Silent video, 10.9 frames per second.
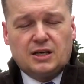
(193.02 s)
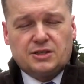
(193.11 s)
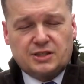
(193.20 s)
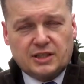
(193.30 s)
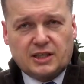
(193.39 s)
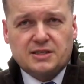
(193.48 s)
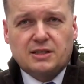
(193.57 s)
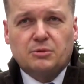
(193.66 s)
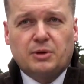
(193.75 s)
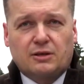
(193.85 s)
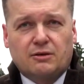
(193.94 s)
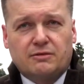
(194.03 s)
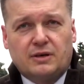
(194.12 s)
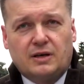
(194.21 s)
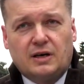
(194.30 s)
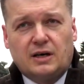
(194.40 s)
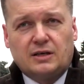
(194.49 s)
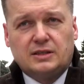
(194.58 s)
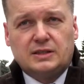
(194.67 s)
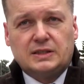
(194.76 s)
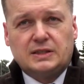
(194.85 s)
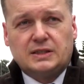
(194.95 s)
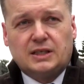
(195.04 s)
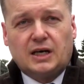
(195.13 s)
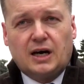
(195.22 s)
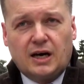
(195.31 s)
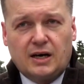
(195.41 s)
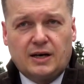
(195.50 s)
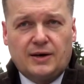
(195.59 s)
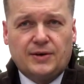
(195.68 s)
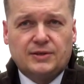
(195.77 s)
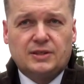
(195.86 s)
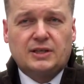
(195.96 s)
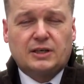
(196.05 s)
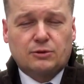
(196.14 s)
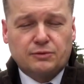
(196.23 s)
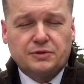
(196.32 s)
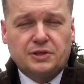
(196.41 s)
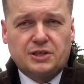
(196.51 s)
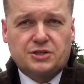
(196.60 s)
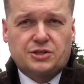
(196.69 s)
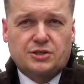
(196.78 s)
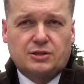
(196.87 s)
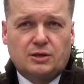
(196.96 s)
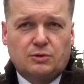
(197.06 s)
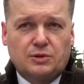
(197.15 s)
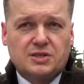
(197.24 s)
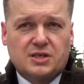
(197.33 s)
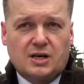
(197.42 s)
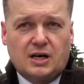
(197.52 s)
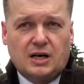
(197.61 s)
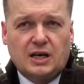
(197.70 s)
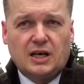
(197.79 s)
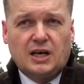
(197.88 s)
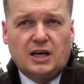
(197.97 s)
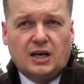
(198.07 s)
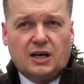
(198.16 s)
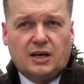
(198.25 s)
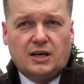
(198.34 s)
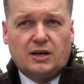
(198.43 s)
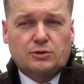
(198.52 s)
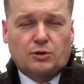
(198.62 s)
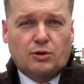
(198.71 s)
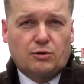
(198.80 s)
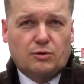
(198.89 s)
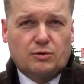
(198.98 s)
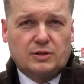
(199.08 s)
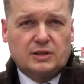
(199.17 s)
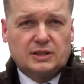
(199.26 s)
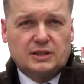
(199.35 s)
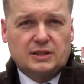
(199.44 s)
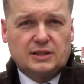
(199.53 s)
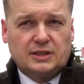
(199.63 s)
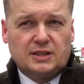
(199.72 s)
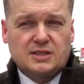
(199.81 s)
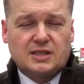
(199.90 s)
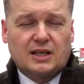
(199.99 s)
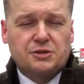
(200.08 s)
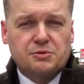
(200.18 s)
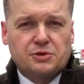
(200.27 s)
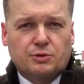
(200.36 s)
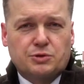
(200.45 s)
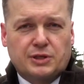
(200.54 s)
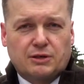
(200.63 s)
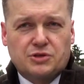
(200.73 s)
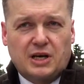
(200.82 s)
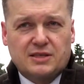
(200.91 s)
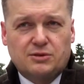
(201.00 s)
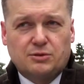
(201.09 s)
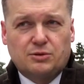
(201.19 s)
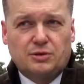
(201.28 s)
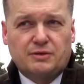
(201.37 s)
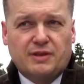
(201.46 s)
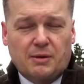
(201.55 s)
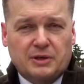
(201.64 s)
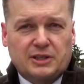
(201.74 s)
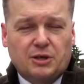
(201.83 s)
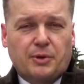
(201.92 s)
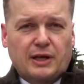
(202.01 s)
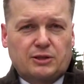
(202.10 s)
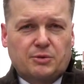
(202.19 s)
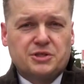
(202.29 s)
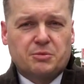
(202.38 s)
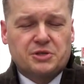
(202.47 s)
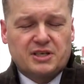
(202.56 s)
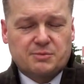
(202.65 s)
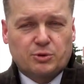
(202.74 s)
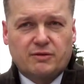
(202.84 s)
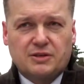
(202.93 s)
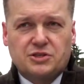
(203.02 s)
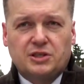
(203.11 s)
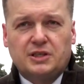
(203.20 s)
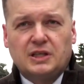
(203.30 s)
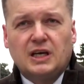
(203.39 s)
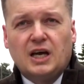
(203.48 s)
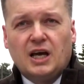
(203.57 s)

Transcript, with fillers: czy znaczy na granicy Lubartowa, a jak również ulica, o którą staraliśmy się od dłuższego czasu i w ramach tego projektu będziemy chcieli zbudować, czyli